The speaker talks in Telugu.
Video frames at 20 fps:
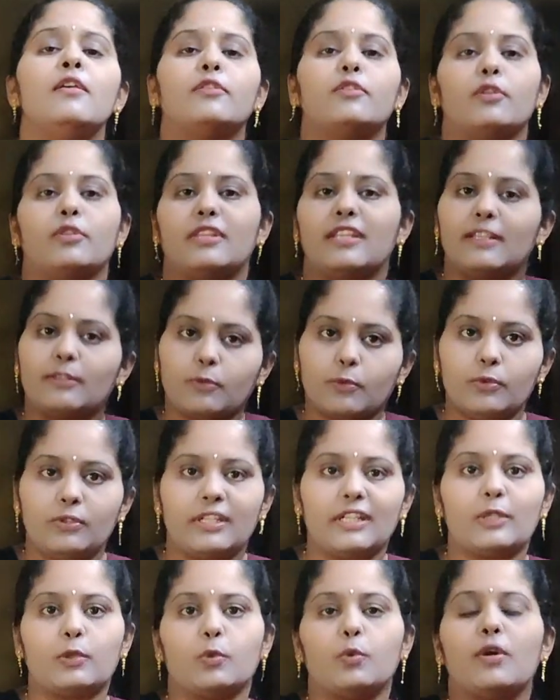సో
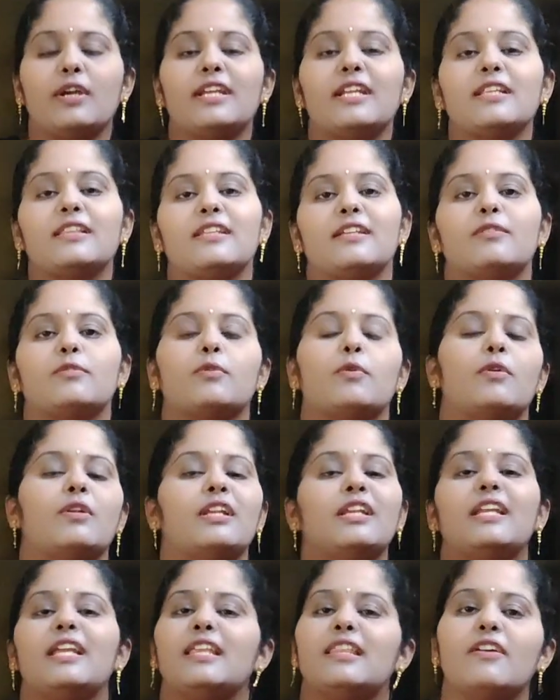తీసుకుంటే టూ అయినా
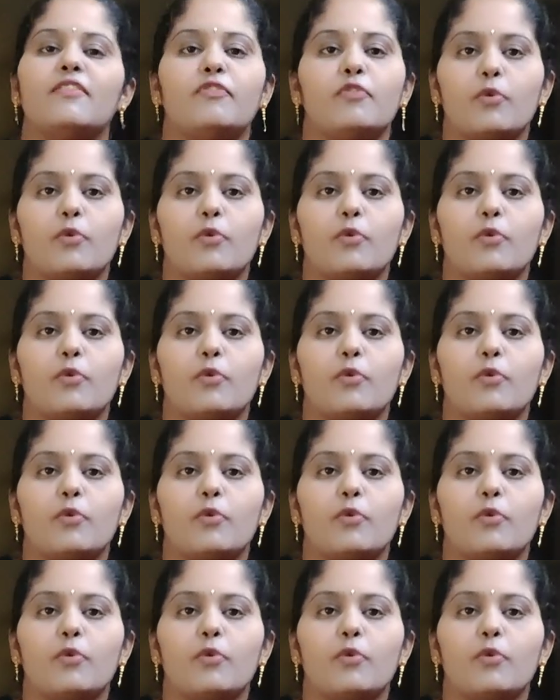తీసుకోవాలి లేదా